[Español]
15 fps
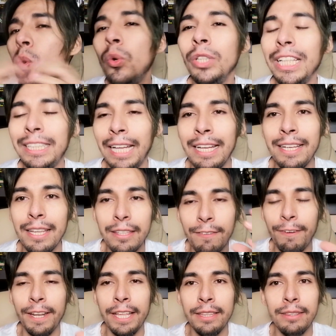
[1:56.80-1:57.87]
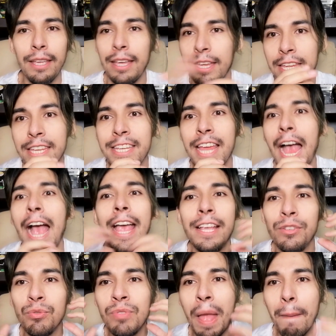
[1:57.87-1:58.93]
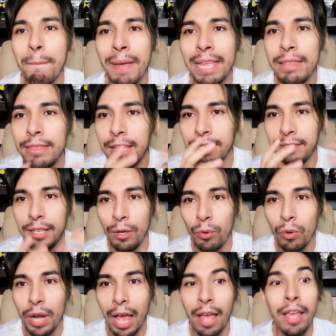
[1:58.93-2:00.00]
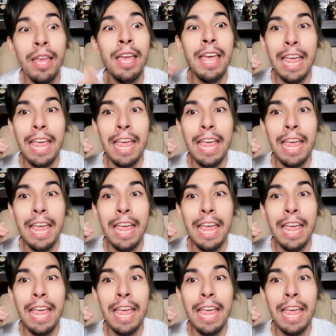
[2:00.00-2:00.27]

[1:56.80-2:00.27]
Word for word: Un detalle diferente y ya es una venta segura.